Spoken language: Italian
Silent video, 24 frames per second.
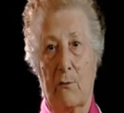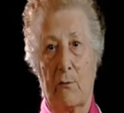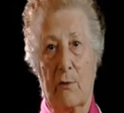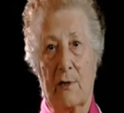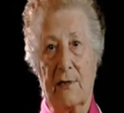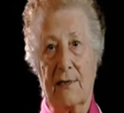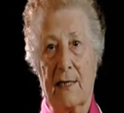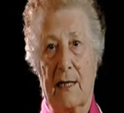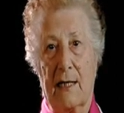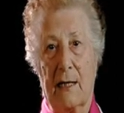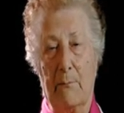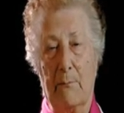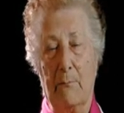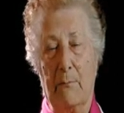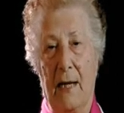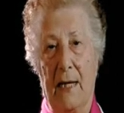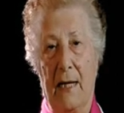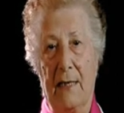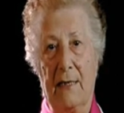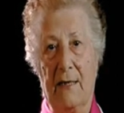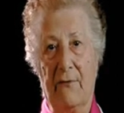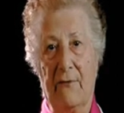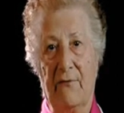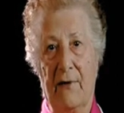mio questa
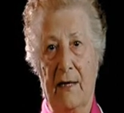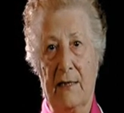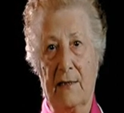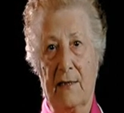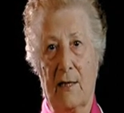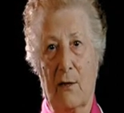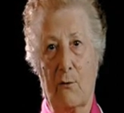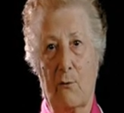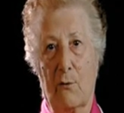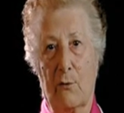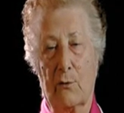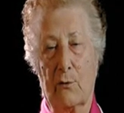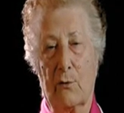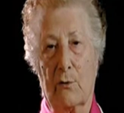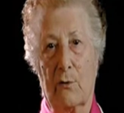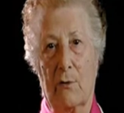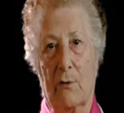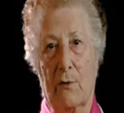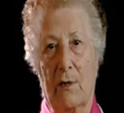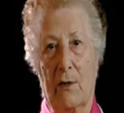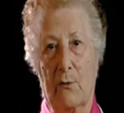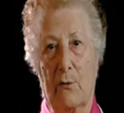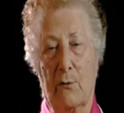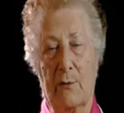campagna fatta
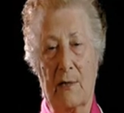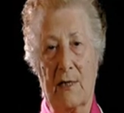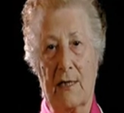contro il